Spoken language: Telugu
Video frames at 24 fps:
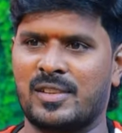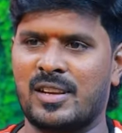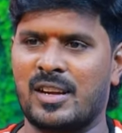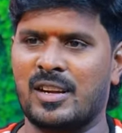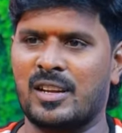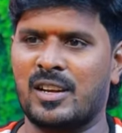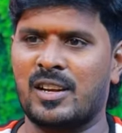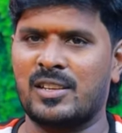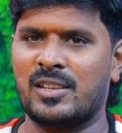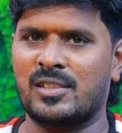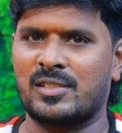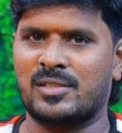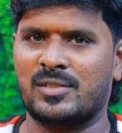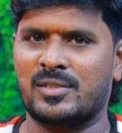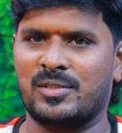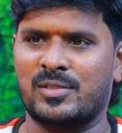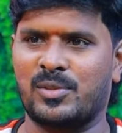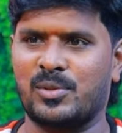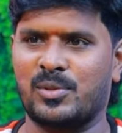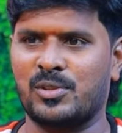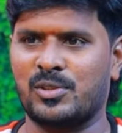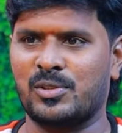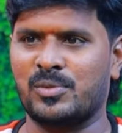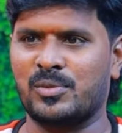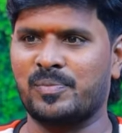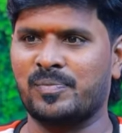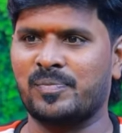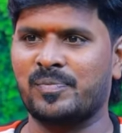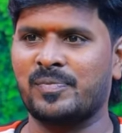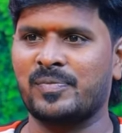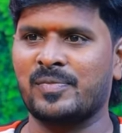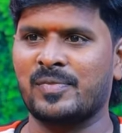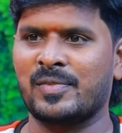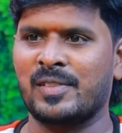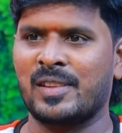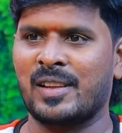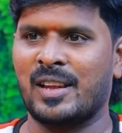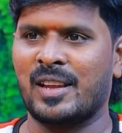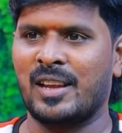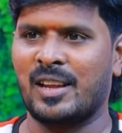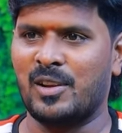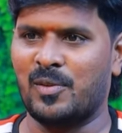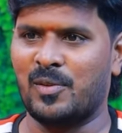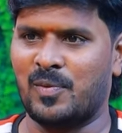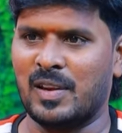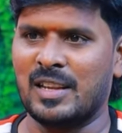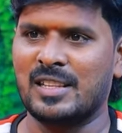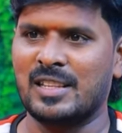కంగ్రాట్స్ కొంచెం
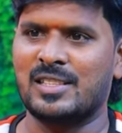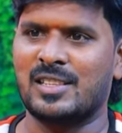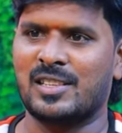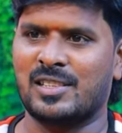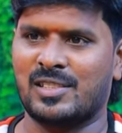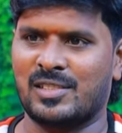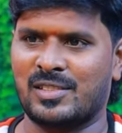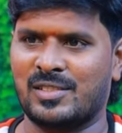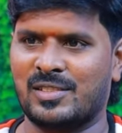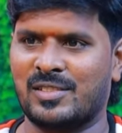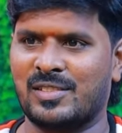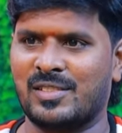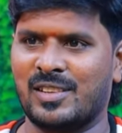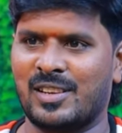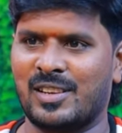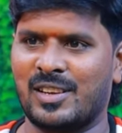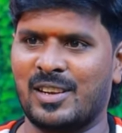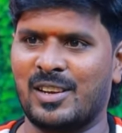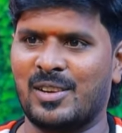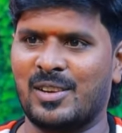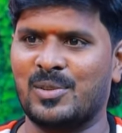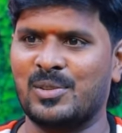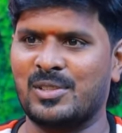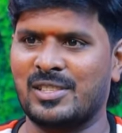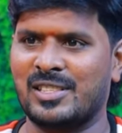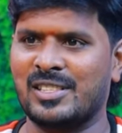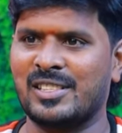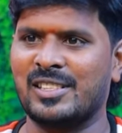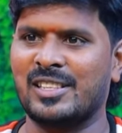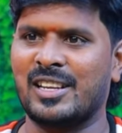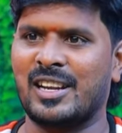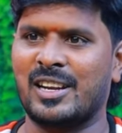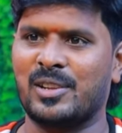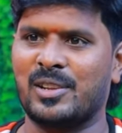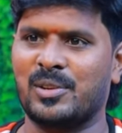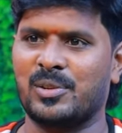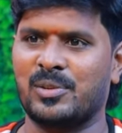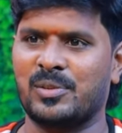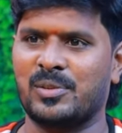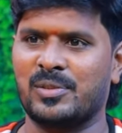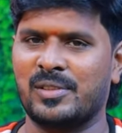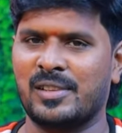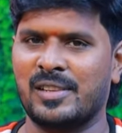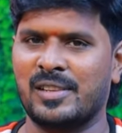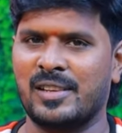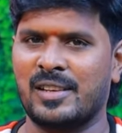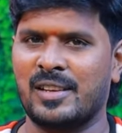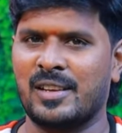ఇన్ఫ్లుయెన్సెస్ గా వచ్చింది అండ్
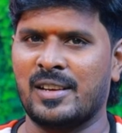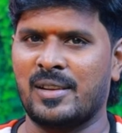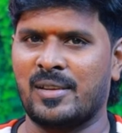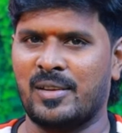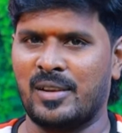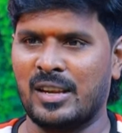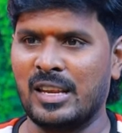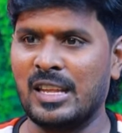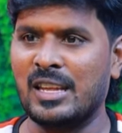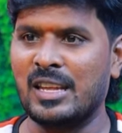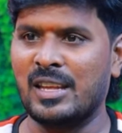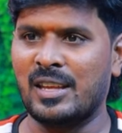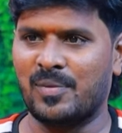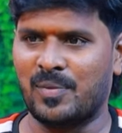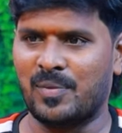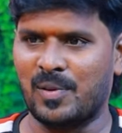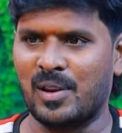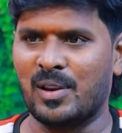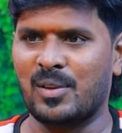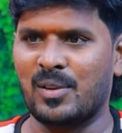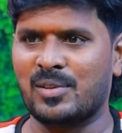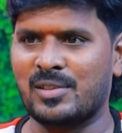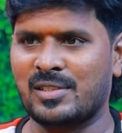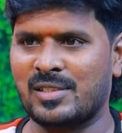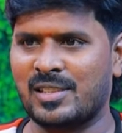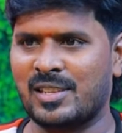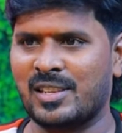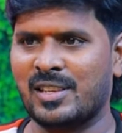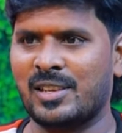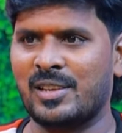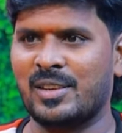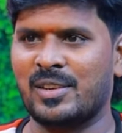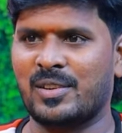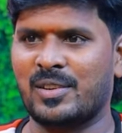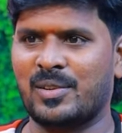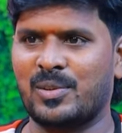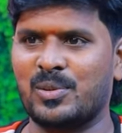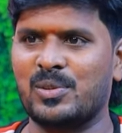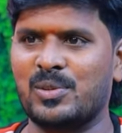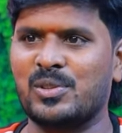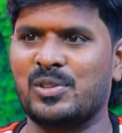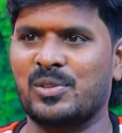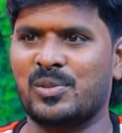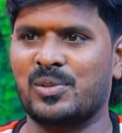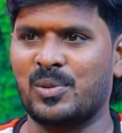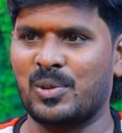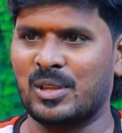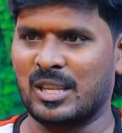నీ ఫాలోవర్స్ కి
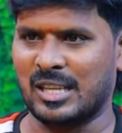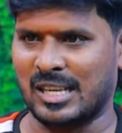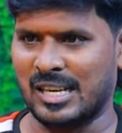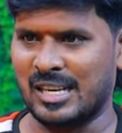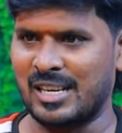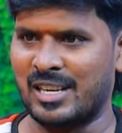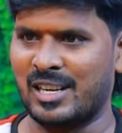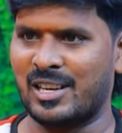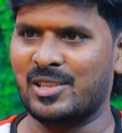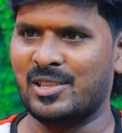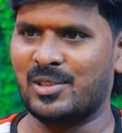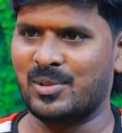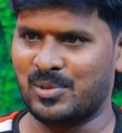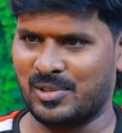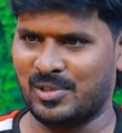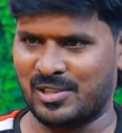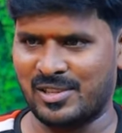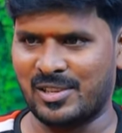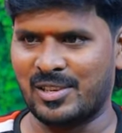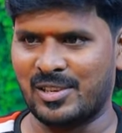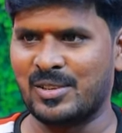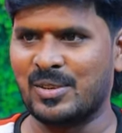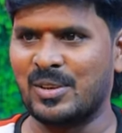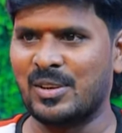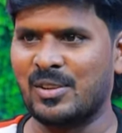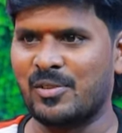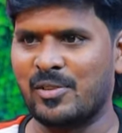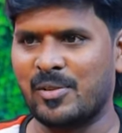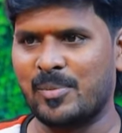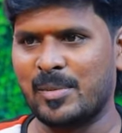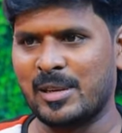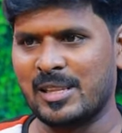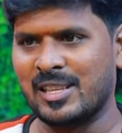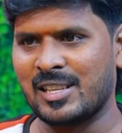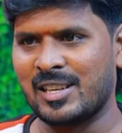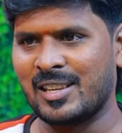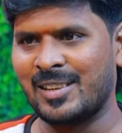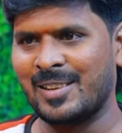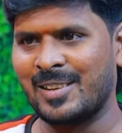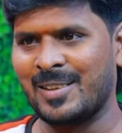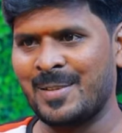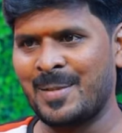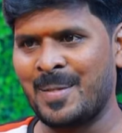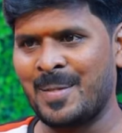కొంచెం కొత్త కంటెంట్ తో వచ్చినట్టున్నావు ఈ మధ్యనే